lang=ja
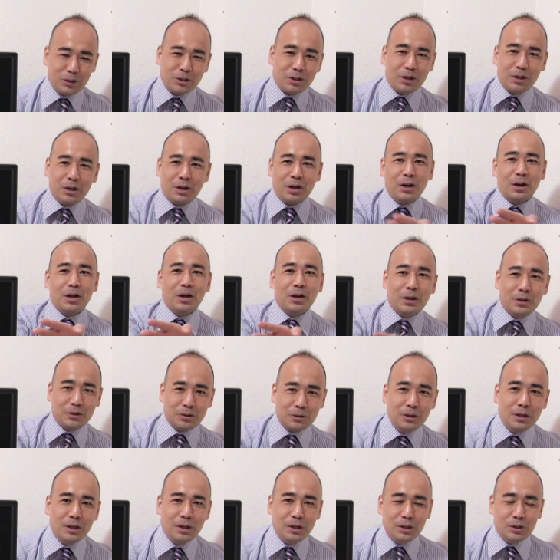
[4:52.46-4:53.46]
まさに彼らで
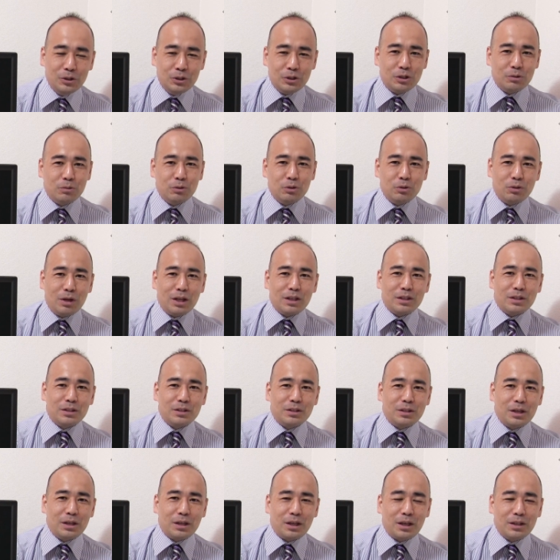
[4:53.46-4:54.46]
しょ。自分は
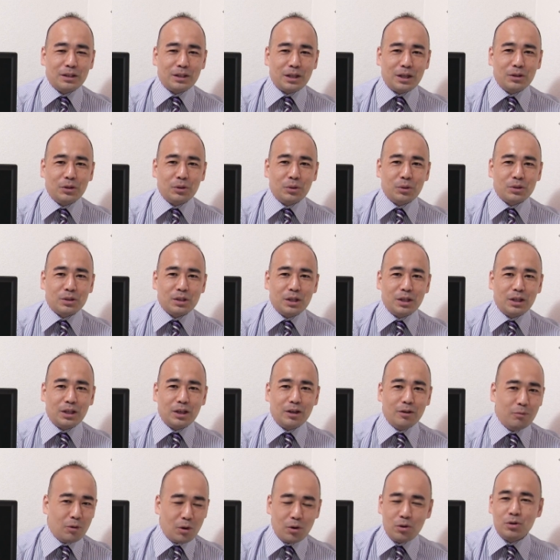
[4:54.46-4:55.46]
政権担当しない
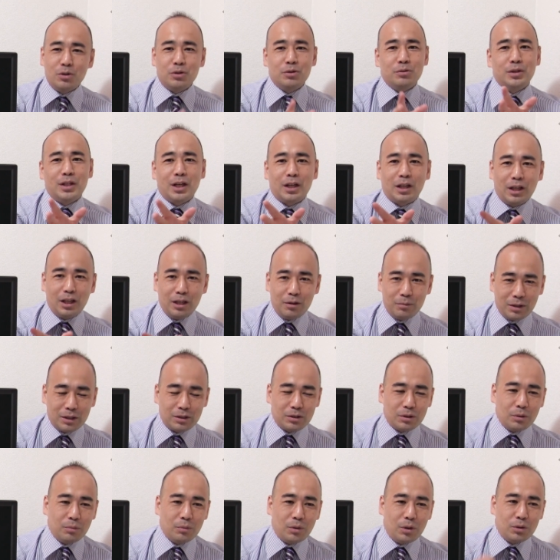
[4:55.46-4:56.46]
けど文句だけ言いま
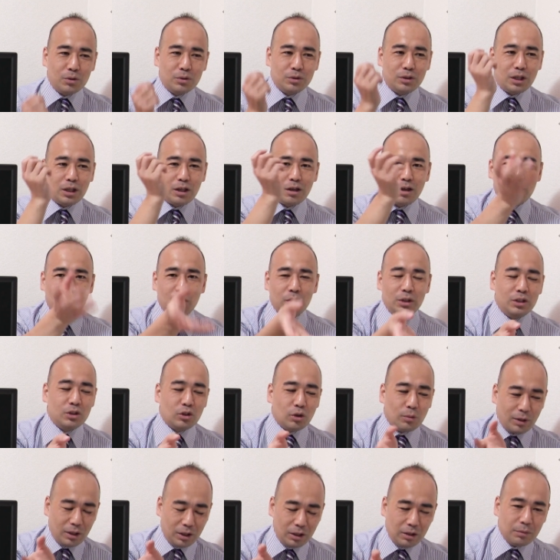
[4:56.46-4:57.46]
すと。文句だけはもう一
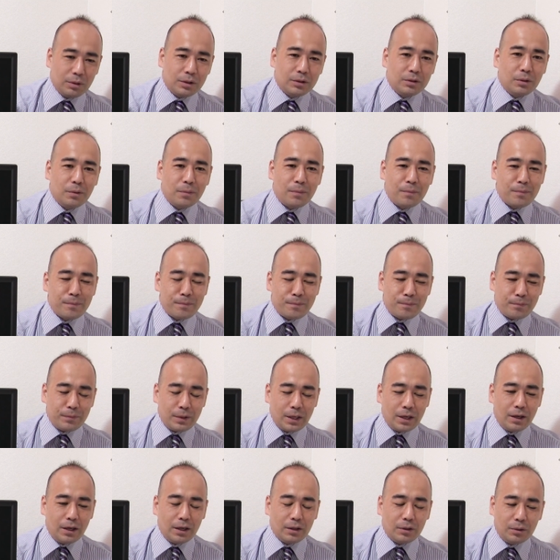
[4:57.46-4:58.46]
丁前に言いますと。
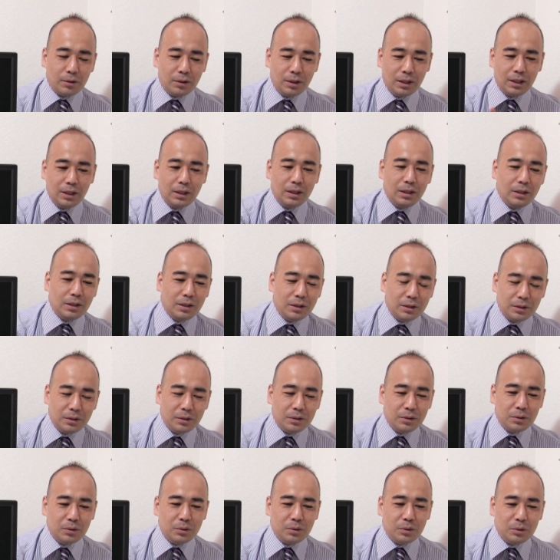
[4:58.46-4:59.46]
いや、あの、
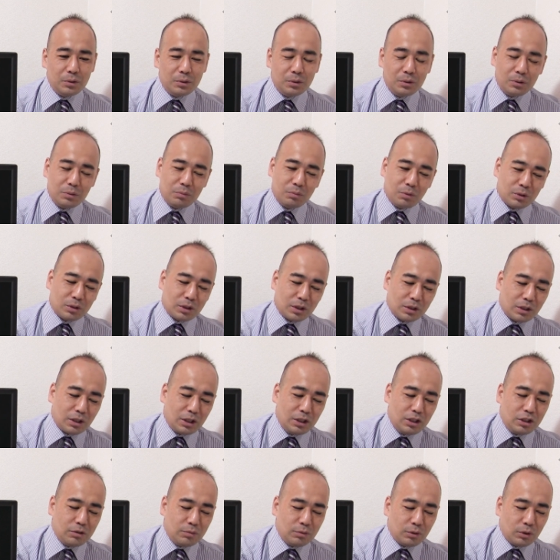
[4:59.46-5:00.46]
もしかした
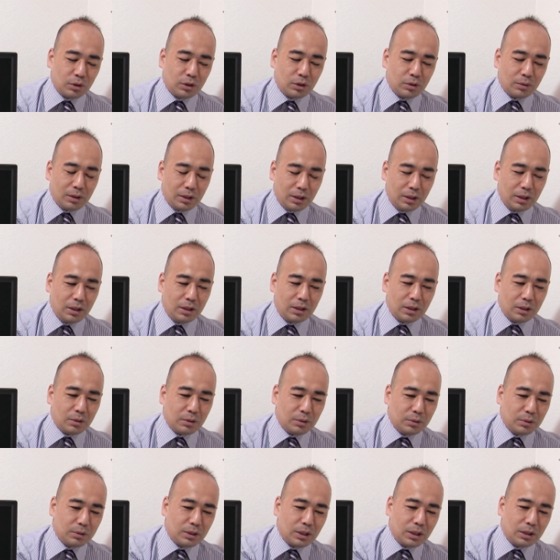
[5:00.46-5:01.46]
ら一部の人はね、枝
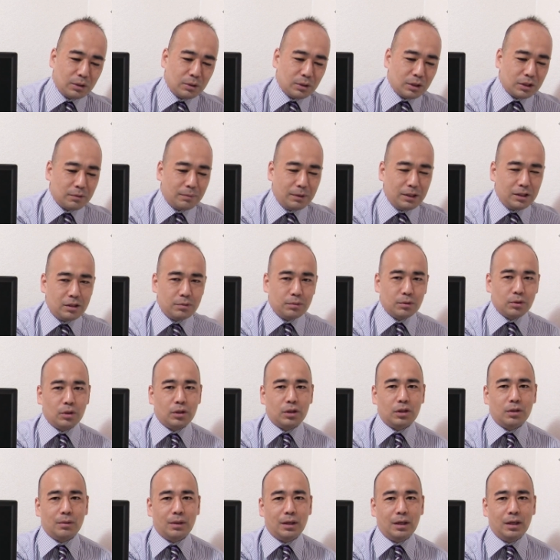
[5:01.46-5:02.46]
野代表はじめ一部の
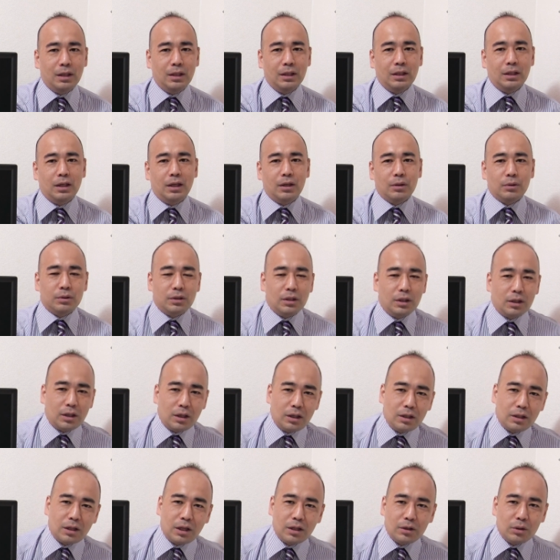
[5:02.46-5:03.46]
人は、あの、政
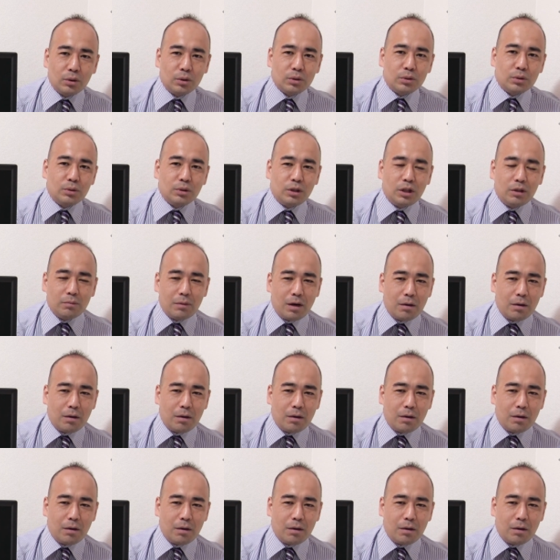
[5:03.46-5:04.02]
権担当する気